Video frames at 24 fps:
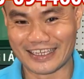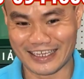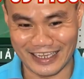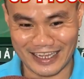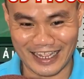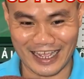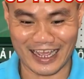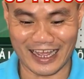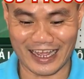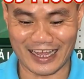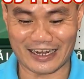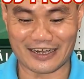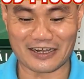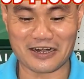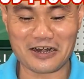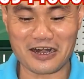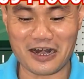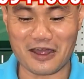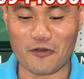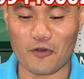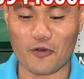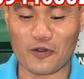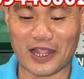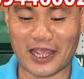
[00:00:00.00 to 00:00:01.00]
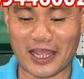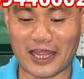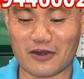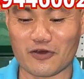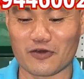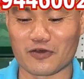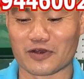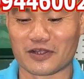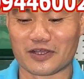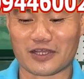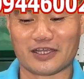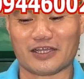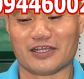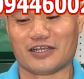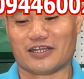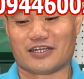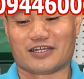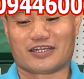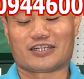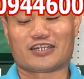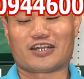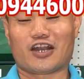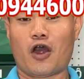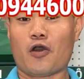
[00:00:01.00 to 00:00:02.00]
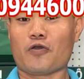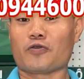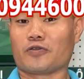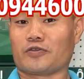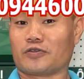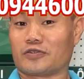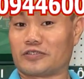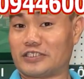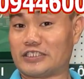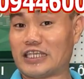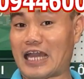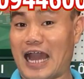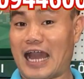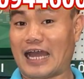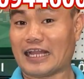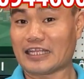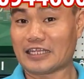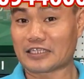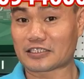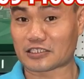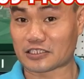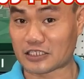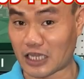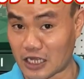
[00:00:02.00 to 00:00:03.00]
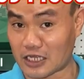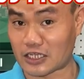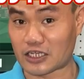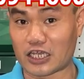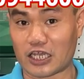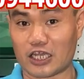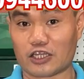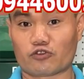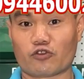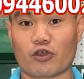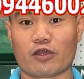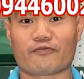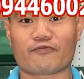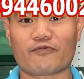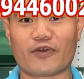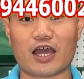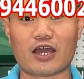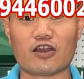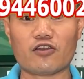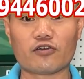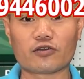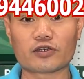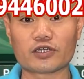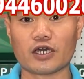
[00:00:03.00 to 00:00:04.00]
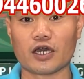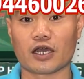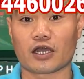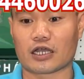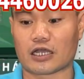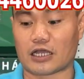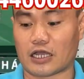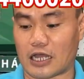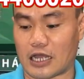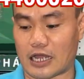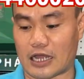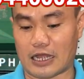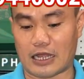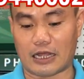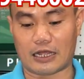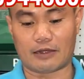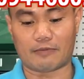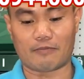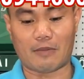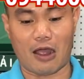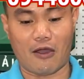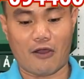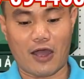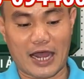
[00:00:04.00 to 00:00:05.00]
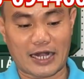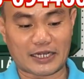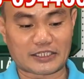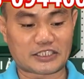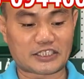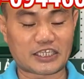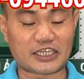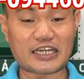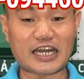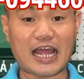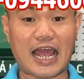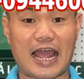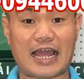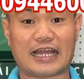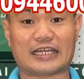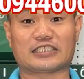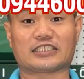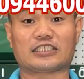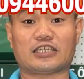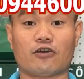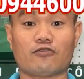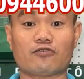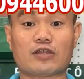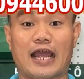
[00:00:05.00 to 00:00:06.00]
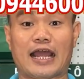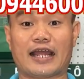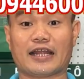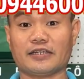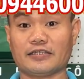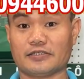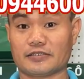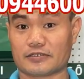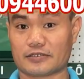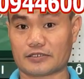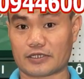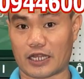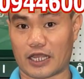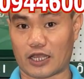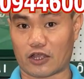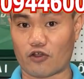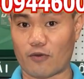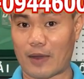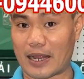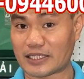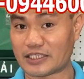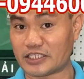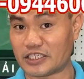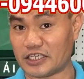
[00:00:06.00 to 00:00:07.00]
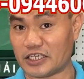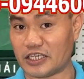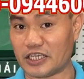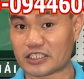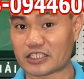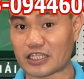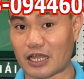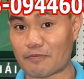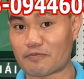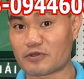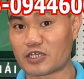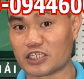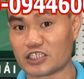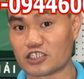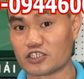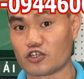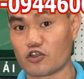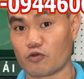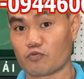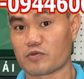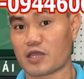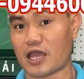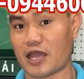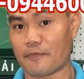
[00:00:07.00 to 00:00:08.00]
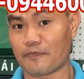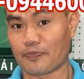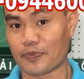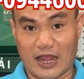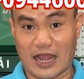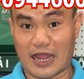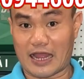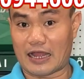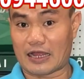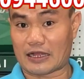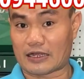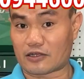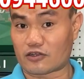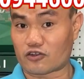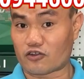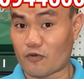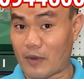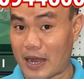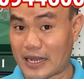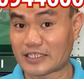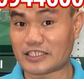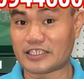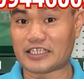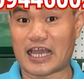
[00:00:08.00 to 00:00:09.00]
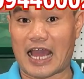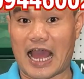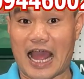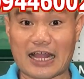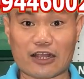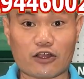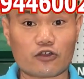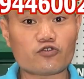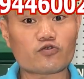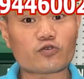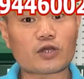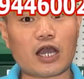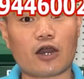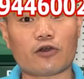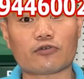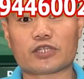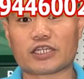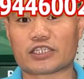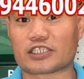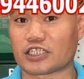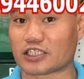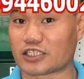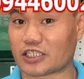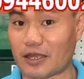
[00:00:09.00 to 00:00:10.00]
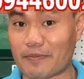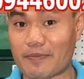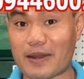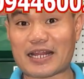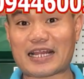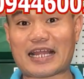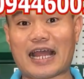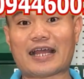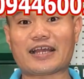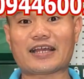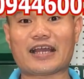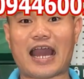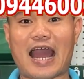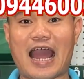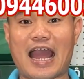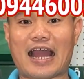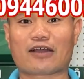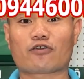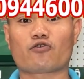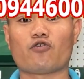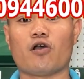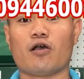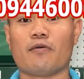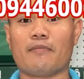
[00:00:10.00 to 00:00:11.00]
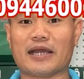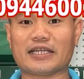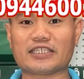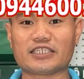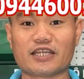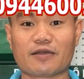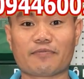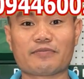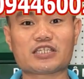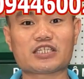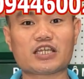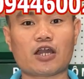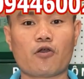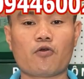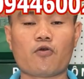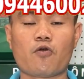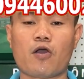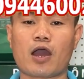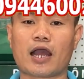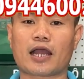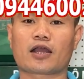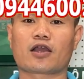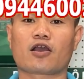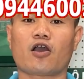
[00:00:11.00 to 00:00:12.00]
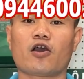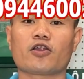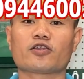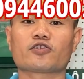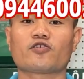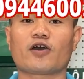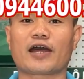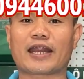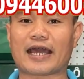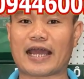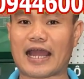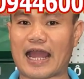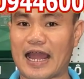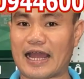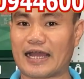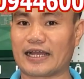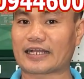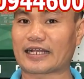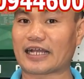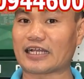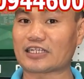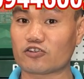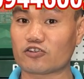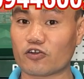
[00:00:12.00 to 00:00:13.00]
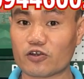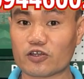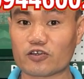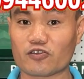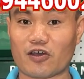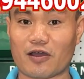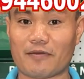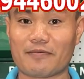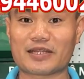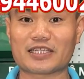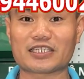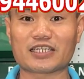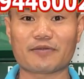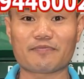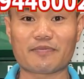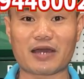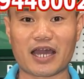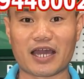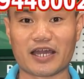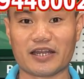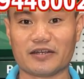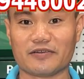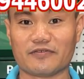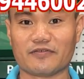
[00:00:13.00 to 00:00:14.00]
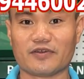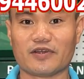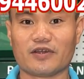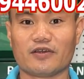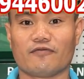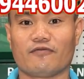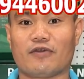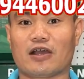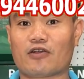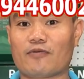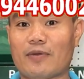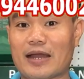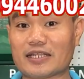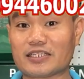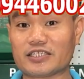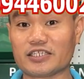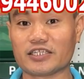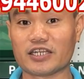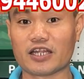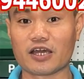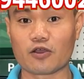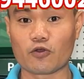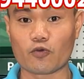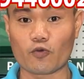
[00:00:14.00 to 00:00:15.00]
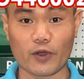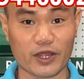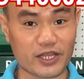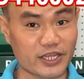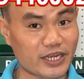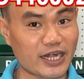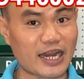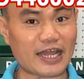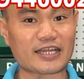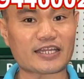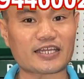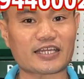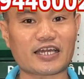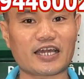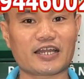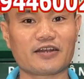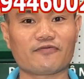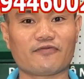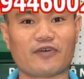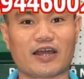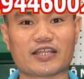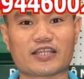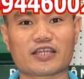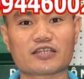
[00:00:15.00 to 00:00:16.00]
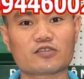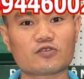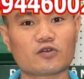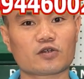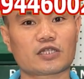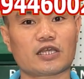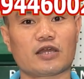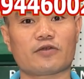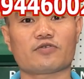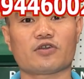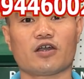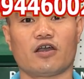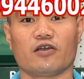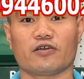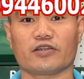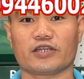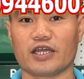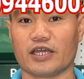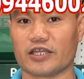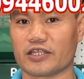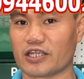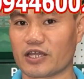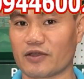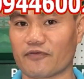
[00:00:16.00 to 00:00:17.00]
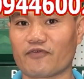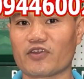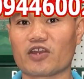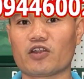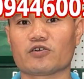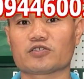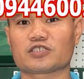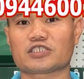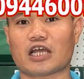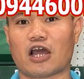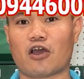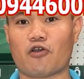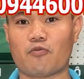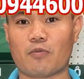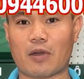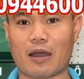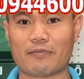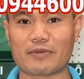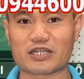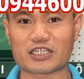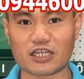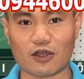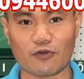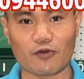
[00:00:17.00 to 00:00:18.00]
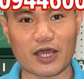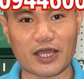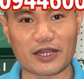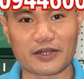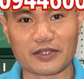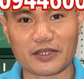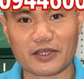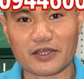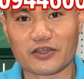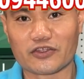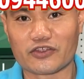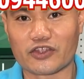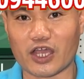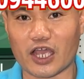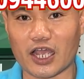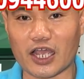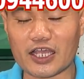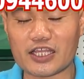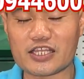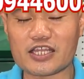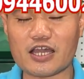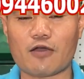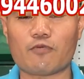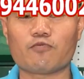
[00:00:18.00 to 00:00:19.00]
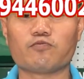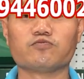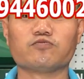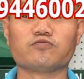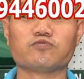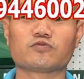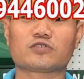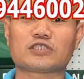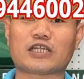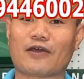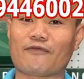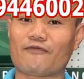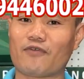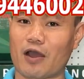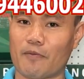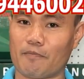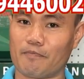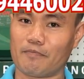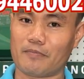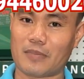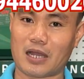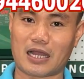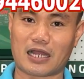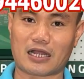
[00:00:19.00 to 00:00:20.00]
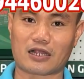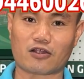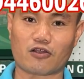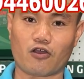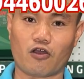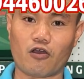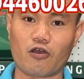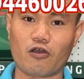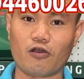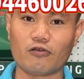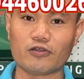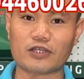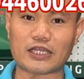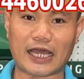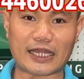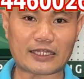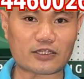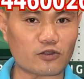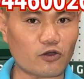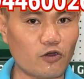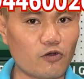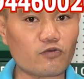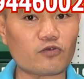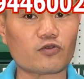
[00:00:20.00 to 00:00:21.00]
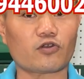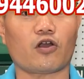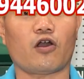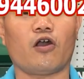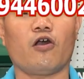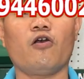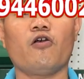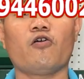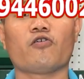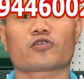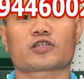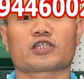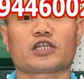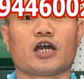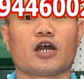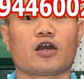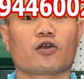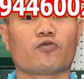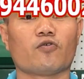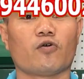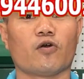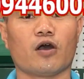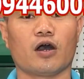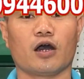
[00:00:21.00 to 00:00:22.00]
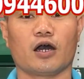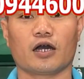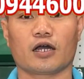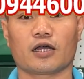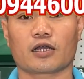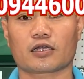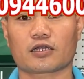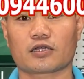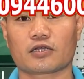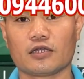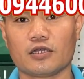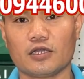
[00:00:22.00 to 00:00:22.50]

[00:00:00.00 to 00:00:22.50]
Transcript: Thế nha, rất là ok luôn Rồi, giá thì cực kỳ tuyệt vời luôn Được uh, à, bảo hành chính hạng 6 tháng để cô bán chị yên tâm khi sử dụng nhé và cô bán chị ai có nhu cầu thì trực tiếp đến các cửa hàng của máy xây dựng Minh Châu hoặc gọi điện thoại đặt hàng ở số điện thoại bên trên màn hình và cô bán chị đừng quên nhấn đăng ký kênh và nhấn chuông theo dõi để những video sau mà Minh Châu lên những cái dòng sản phẩm mà có giá tốt có hỗ trợ của